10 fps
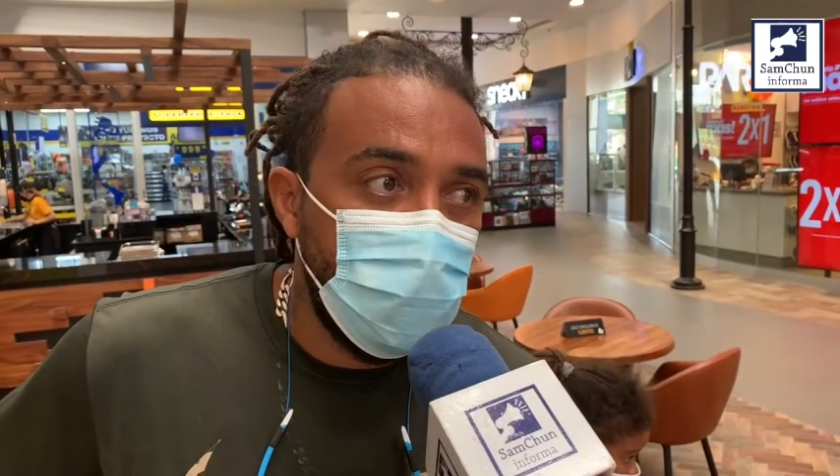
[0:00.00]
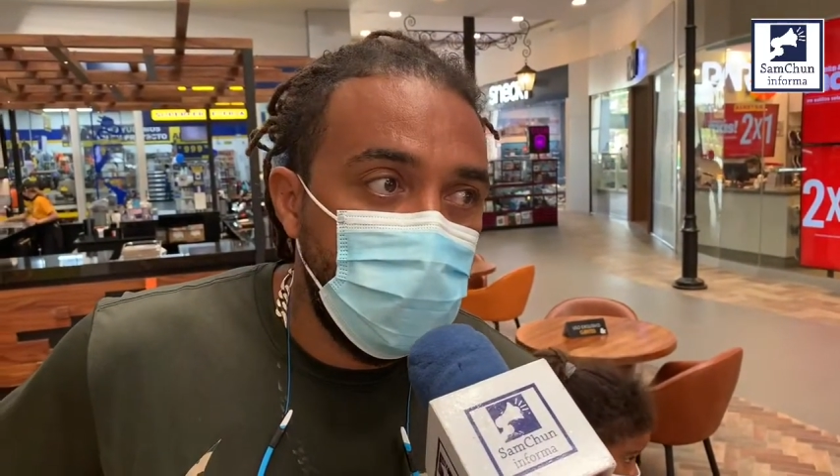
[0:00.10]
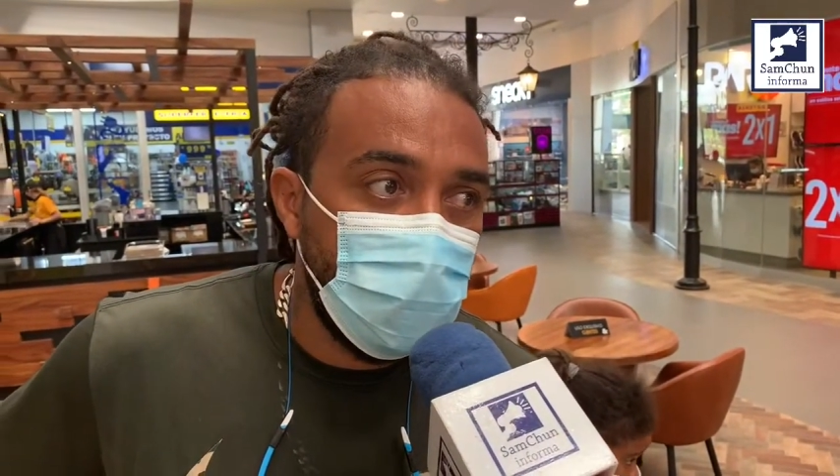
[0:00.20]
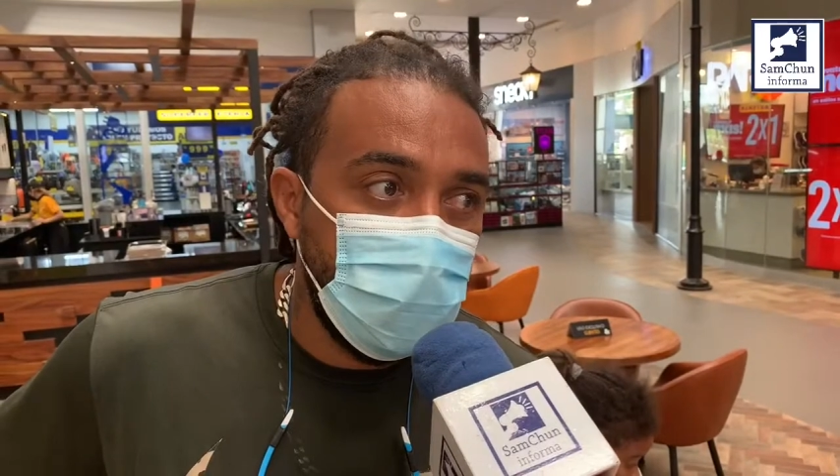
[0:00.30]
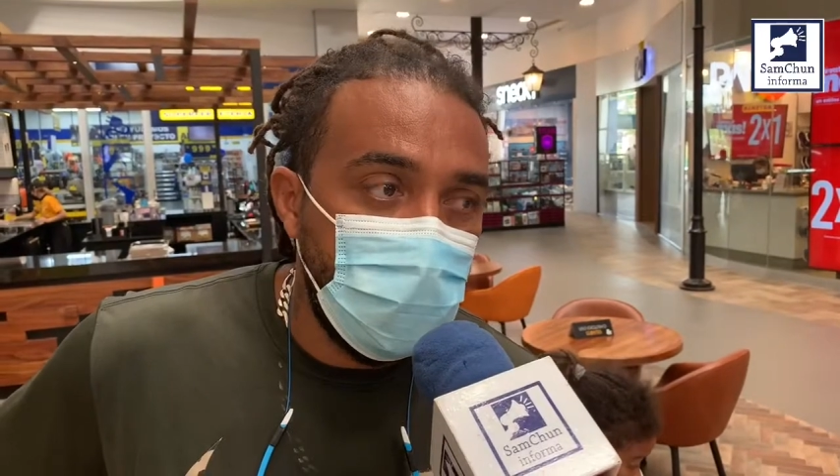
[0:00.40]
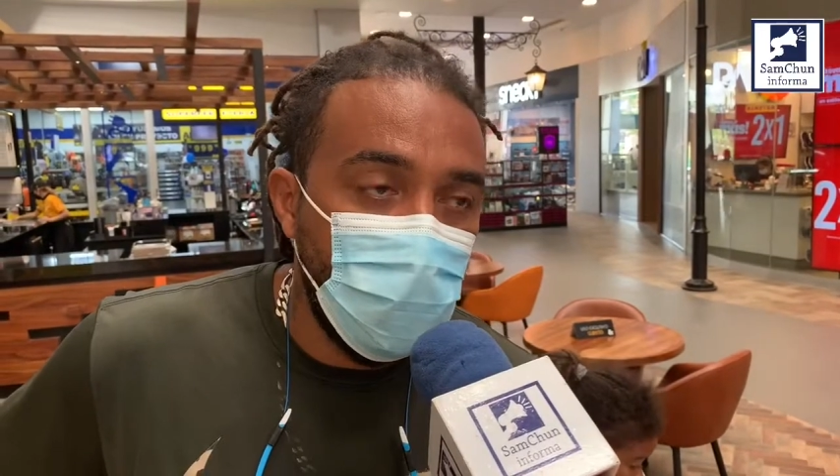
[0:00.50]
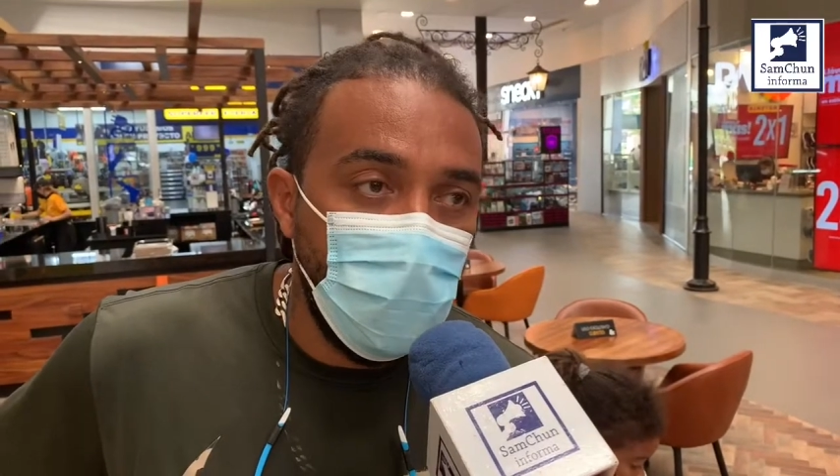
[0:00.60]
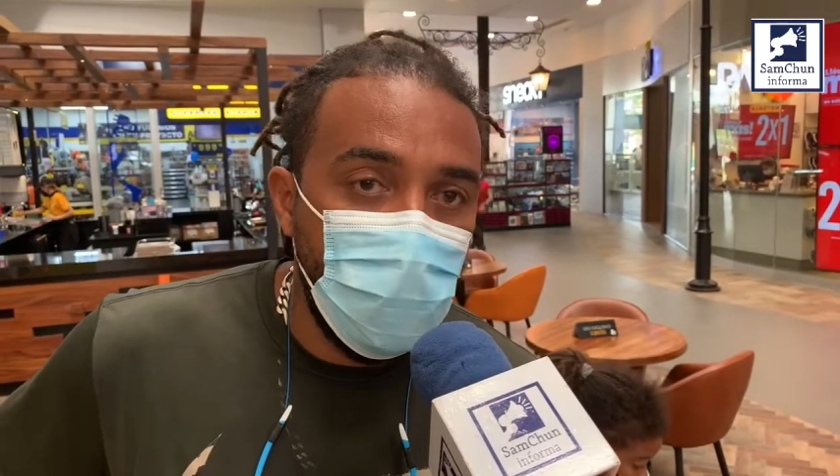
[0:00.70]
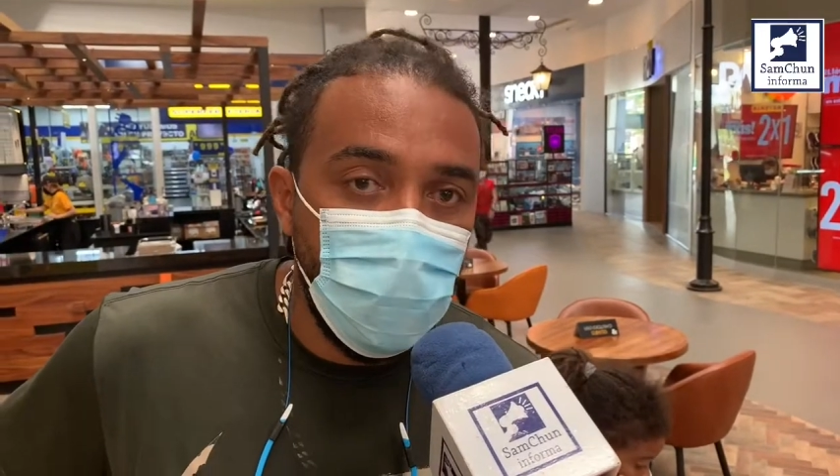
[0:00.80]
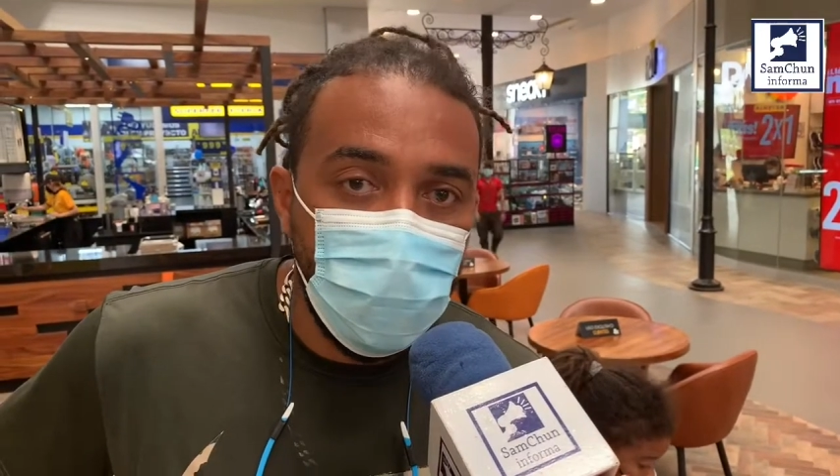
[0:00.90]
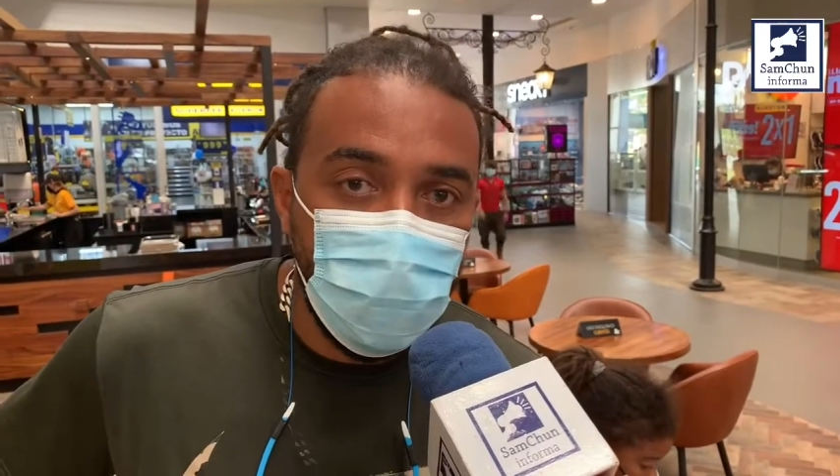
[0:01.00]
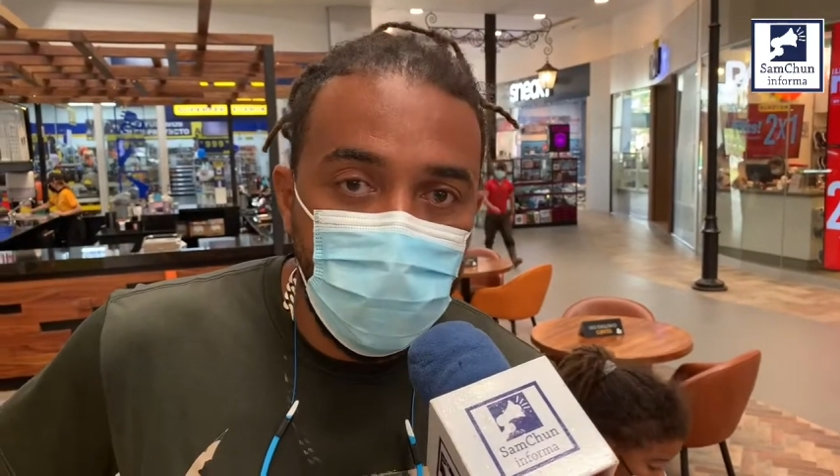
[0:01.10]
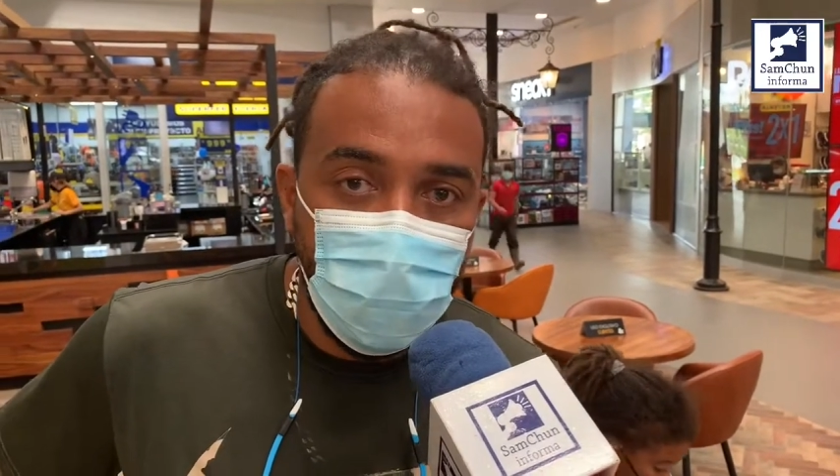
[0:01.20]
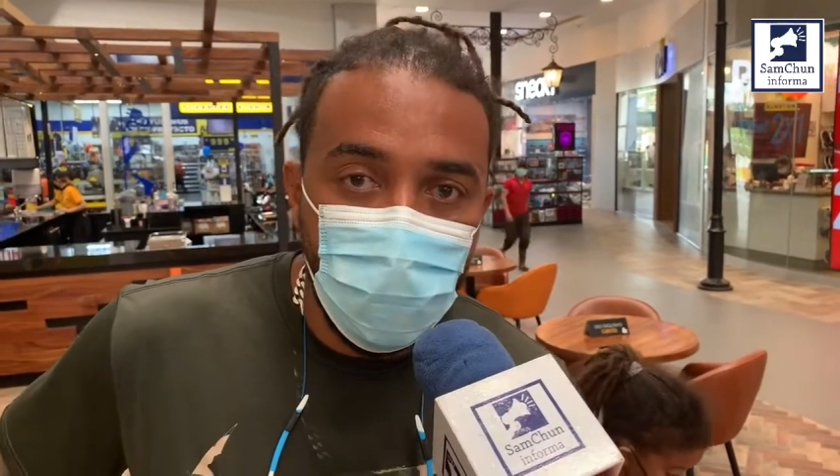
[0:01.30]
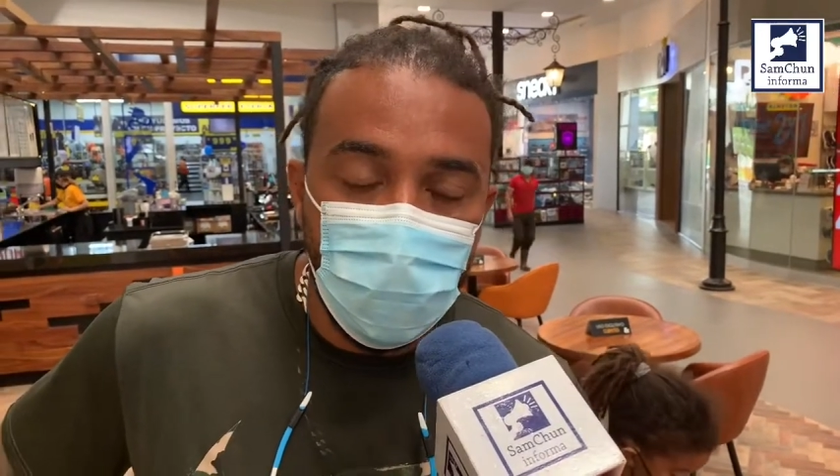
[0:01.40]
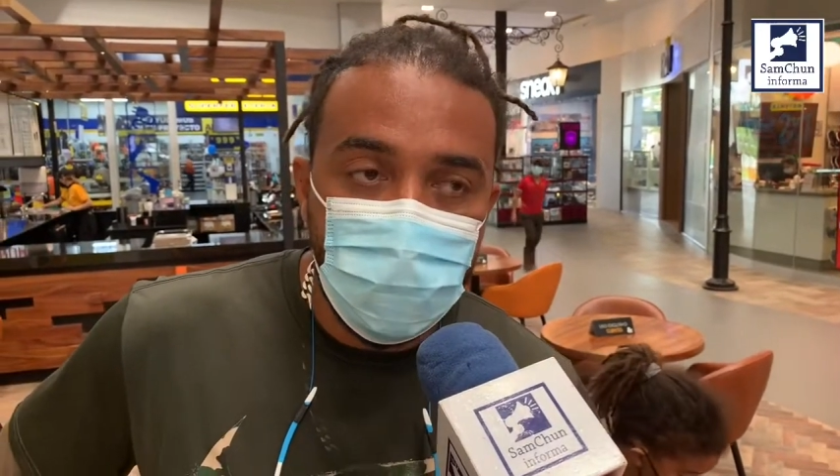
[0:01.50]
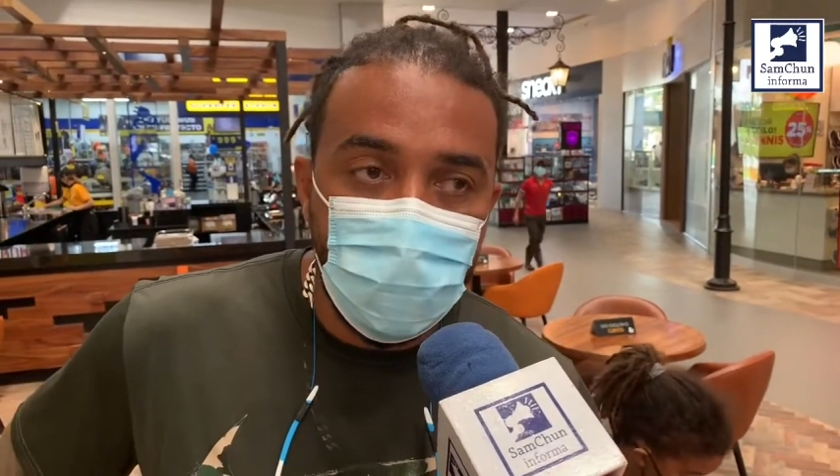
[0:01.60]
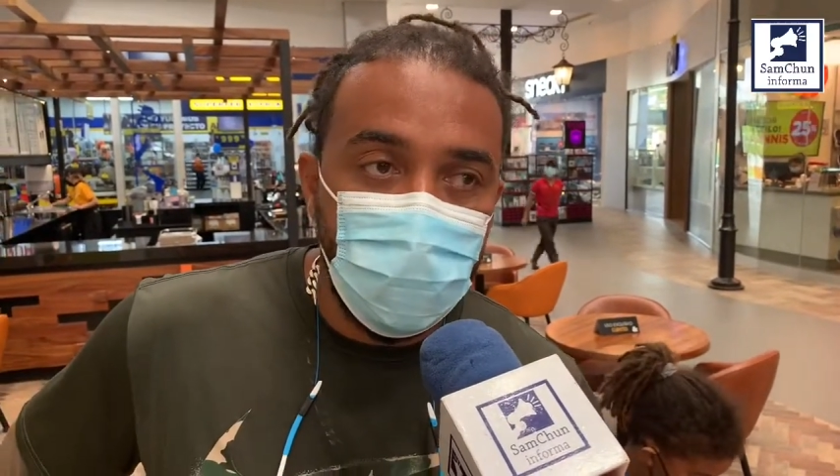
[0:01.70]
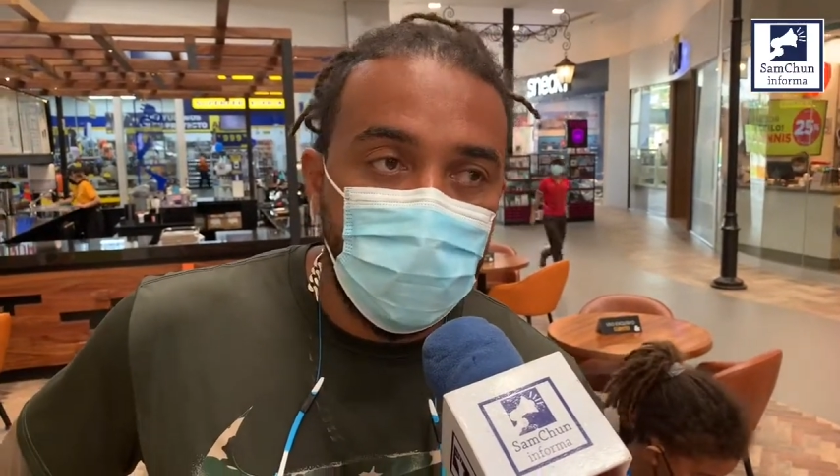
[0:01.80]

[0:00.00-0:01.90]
que ya no juego, ya como 11,